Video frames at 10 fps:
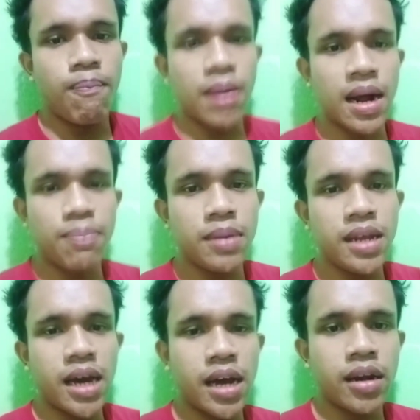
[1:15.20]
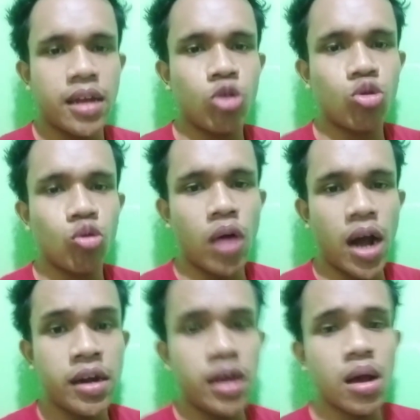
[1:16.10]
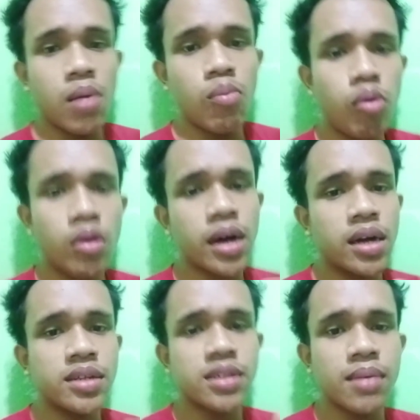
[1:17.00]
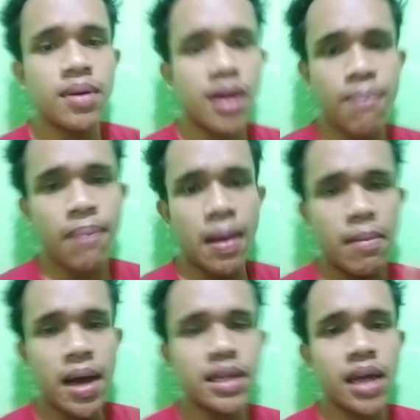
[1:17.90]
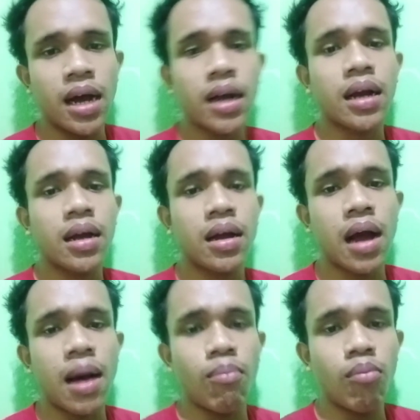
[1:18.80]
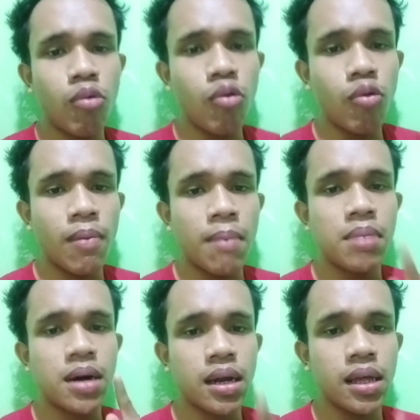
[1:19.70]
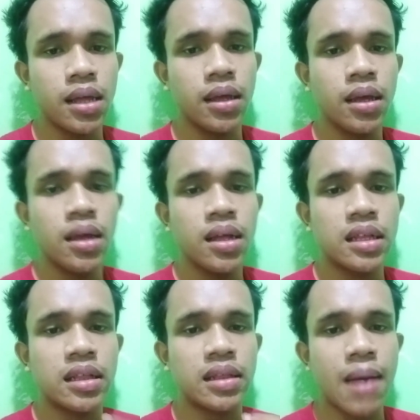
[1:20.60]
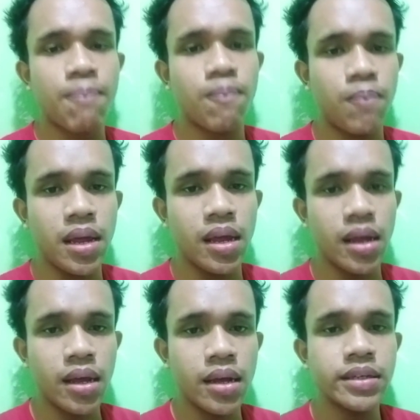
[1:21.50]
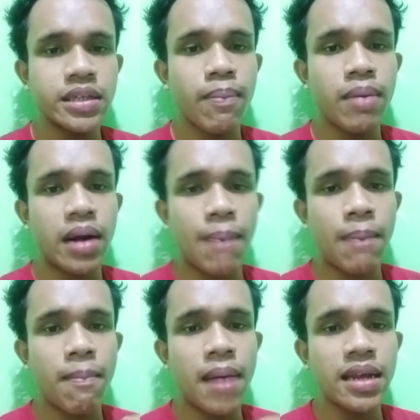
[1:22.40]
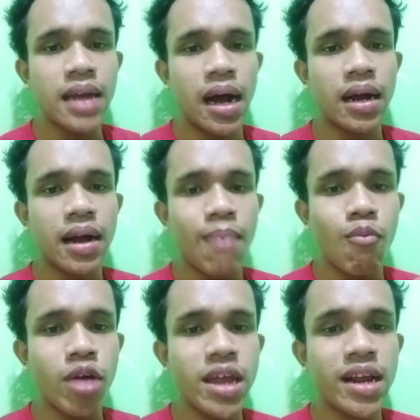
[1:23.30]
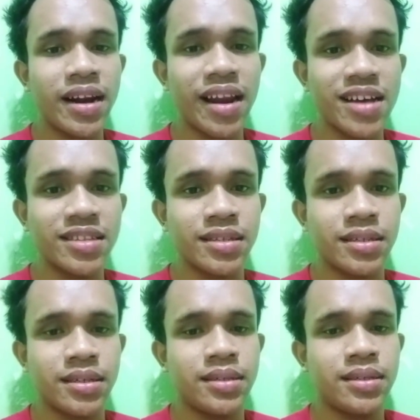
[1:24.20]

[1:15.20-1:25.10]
Pengabdian itu adalah bukan seberapa banyak kamu memberi, tetapi seberapa banyak kamu ikhlas.